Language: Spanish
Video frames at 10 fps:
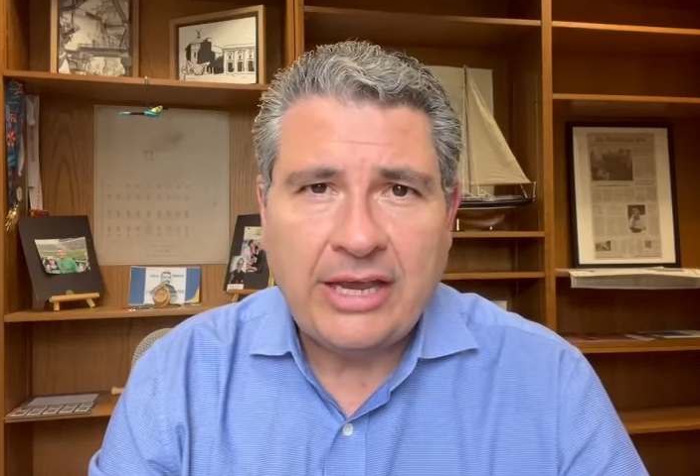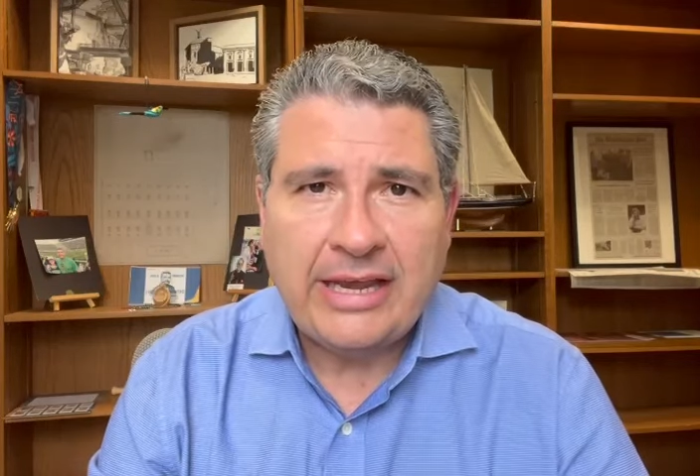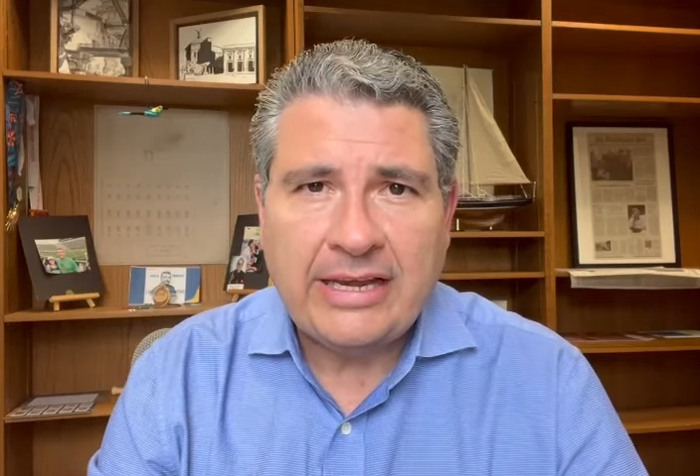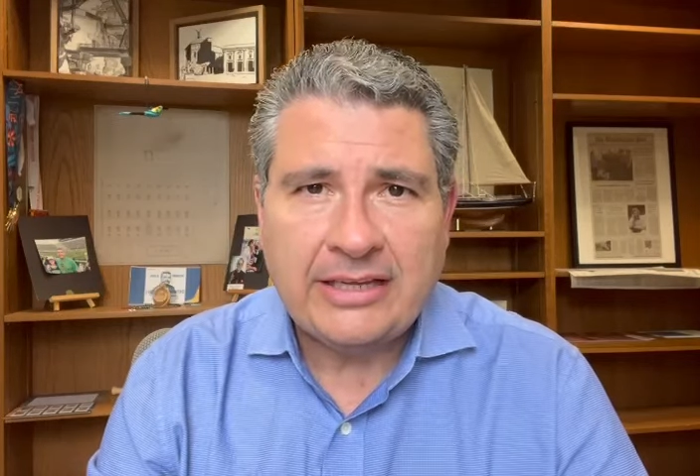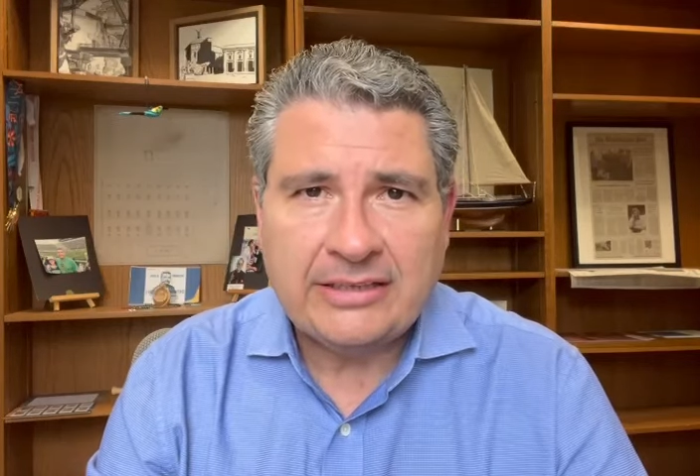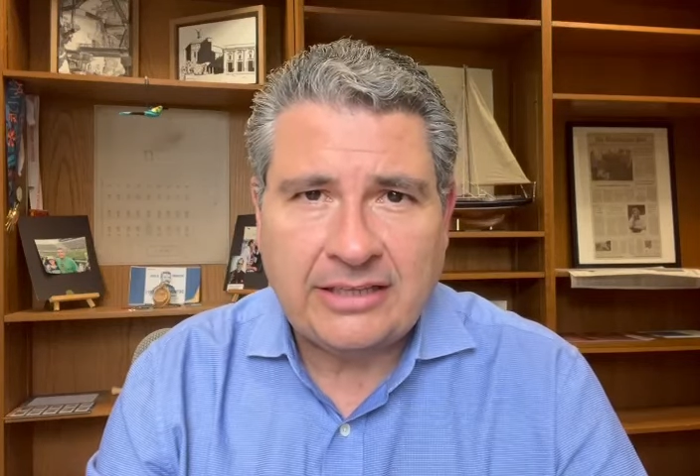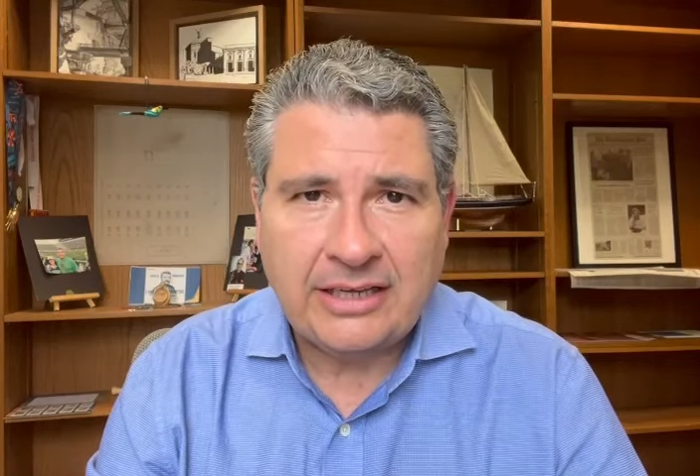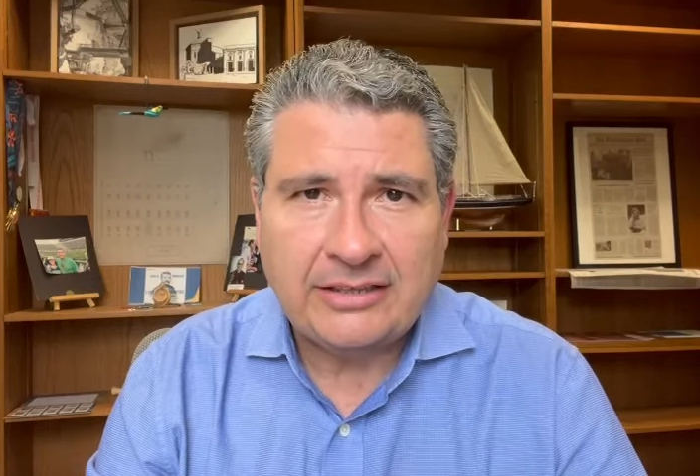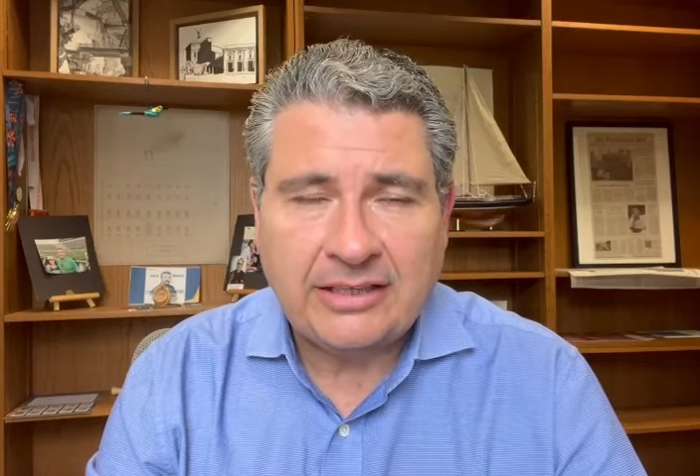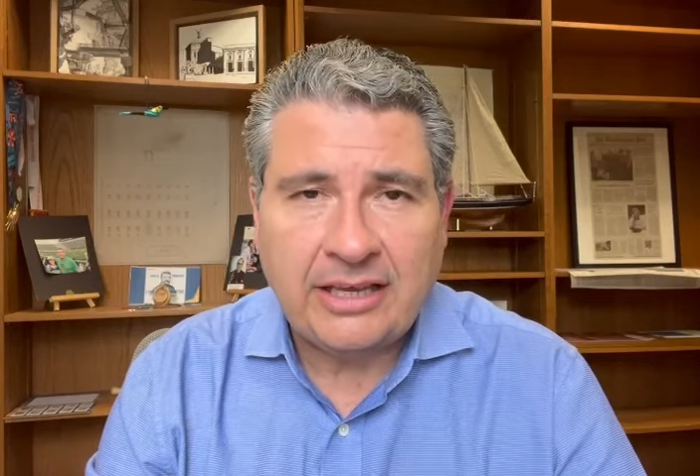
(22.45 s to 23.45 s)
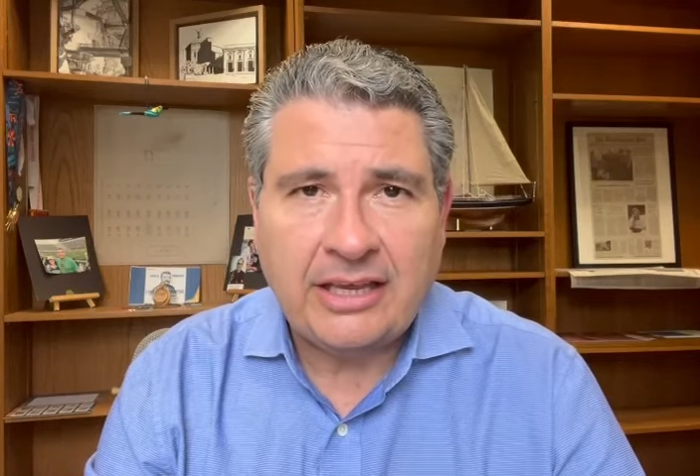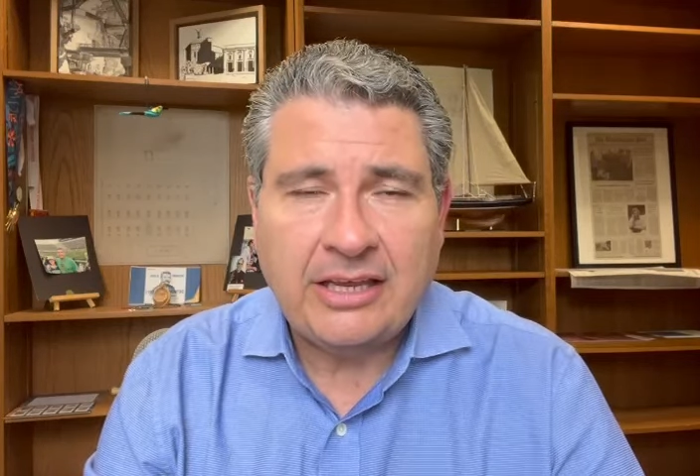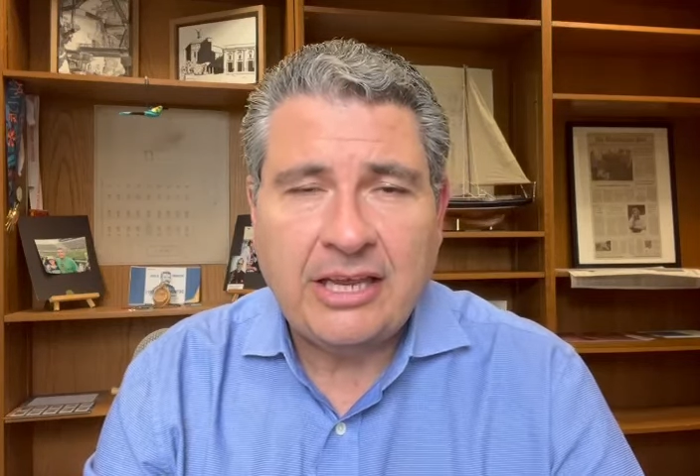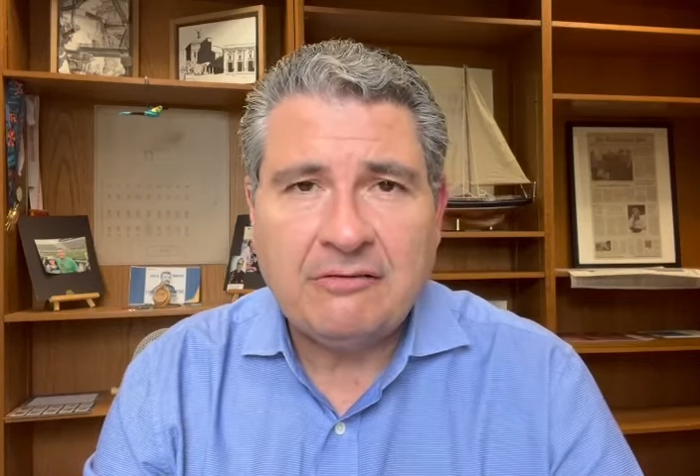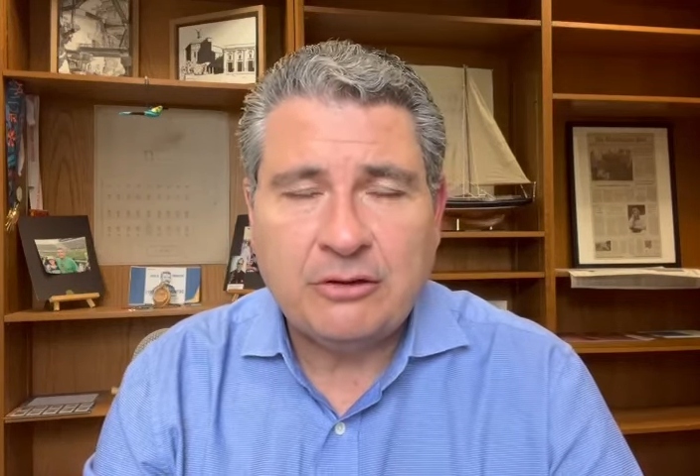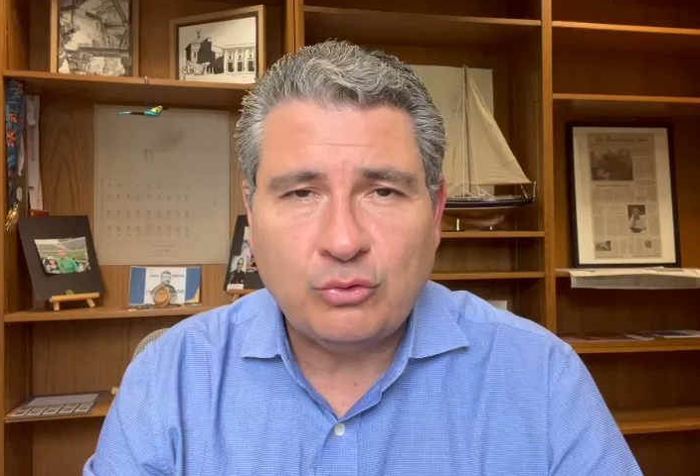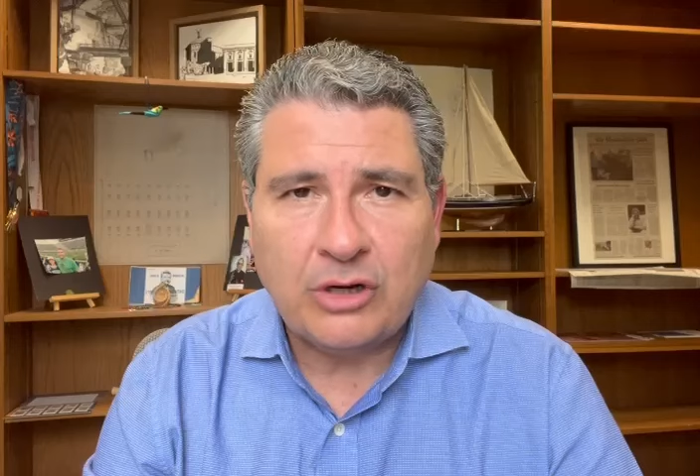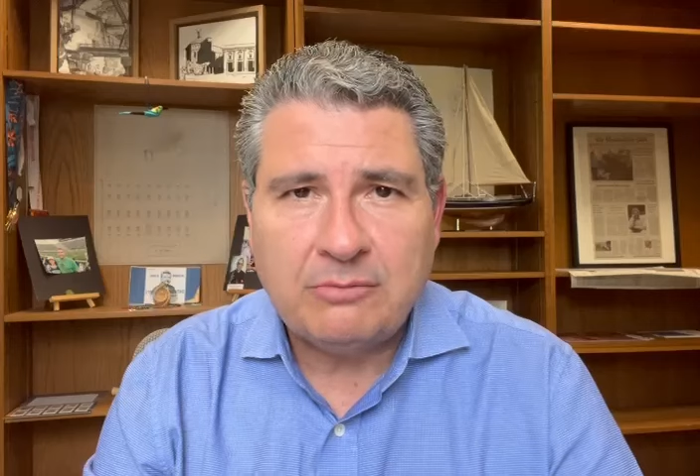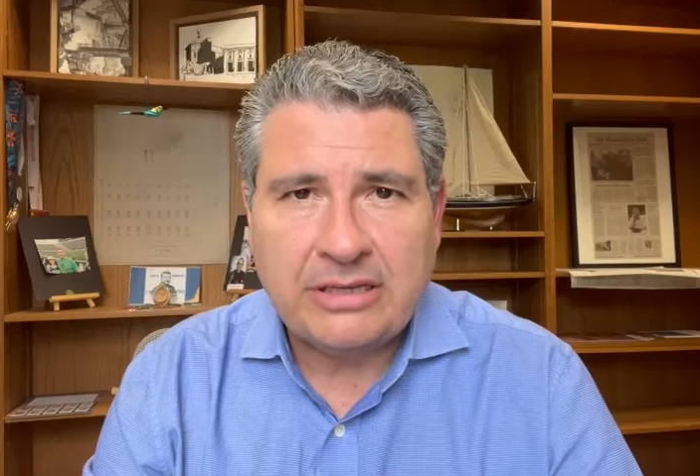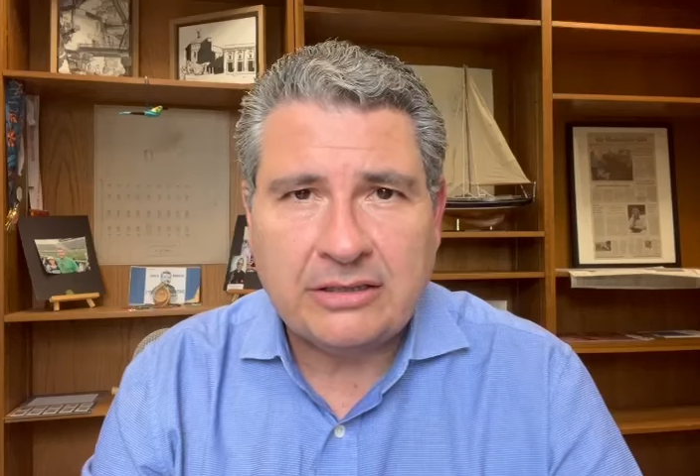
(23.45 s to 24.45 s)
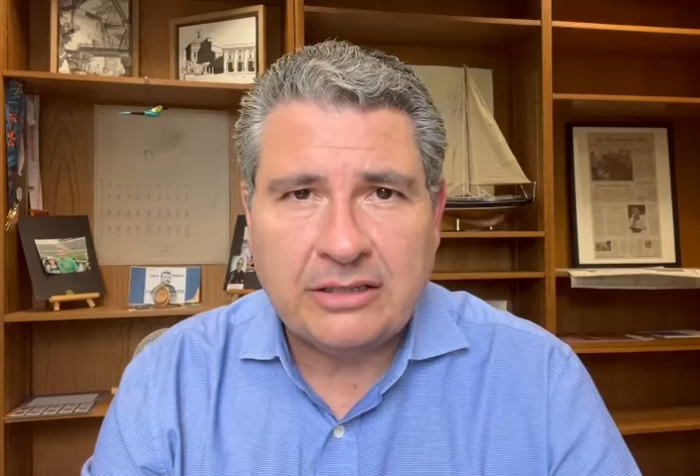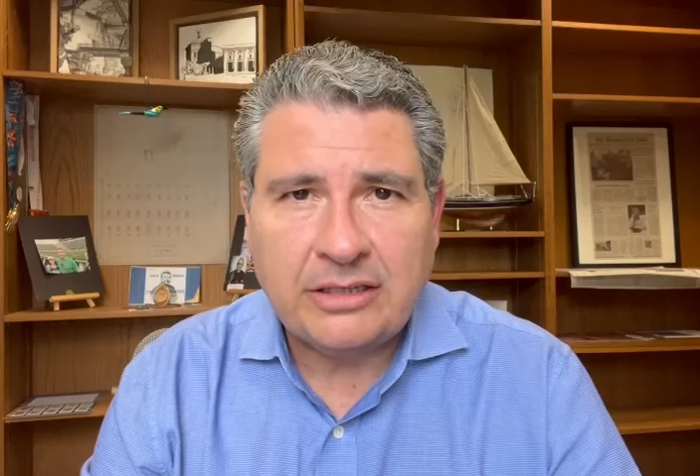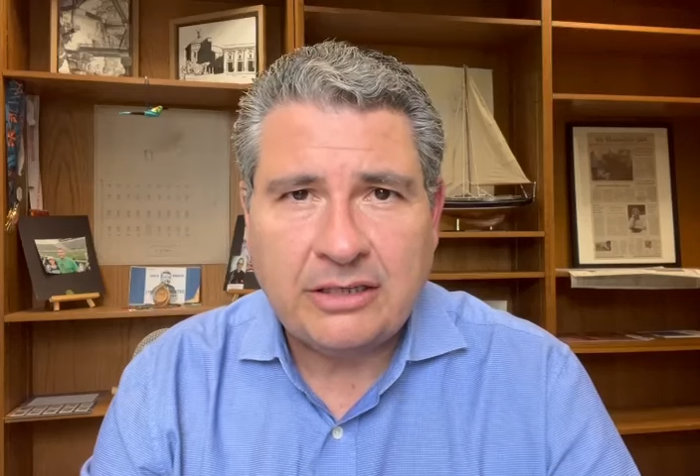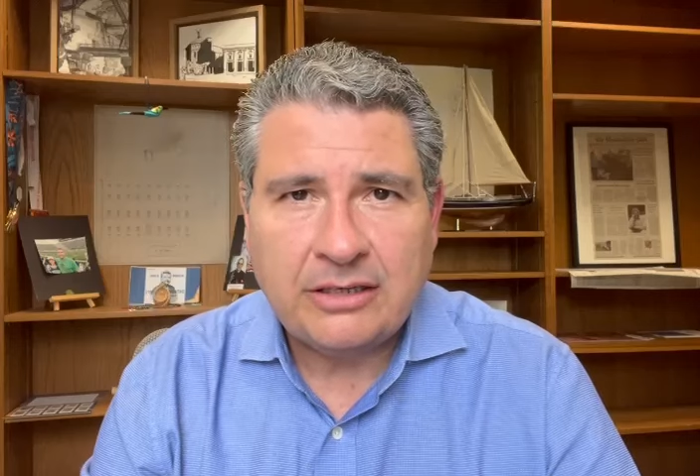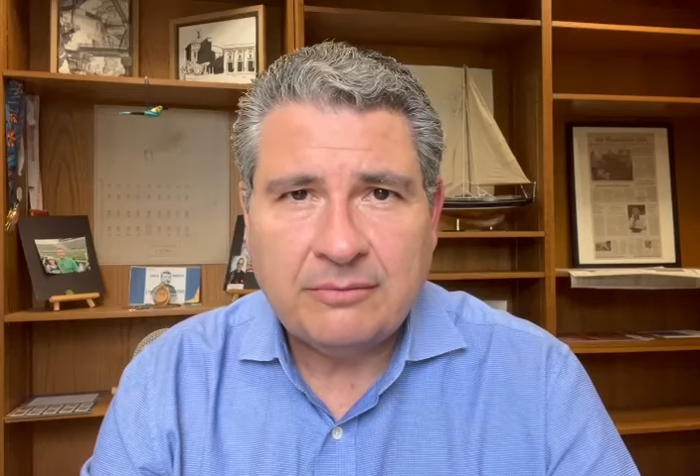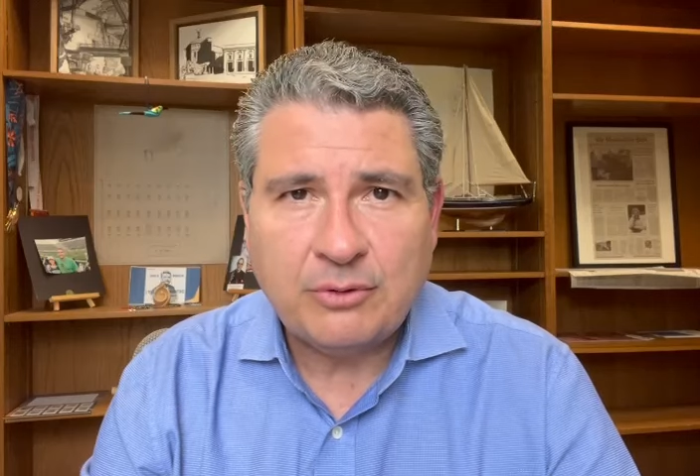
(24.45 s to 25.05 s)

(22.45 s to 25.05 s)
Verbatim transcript: el estrés que eventualmente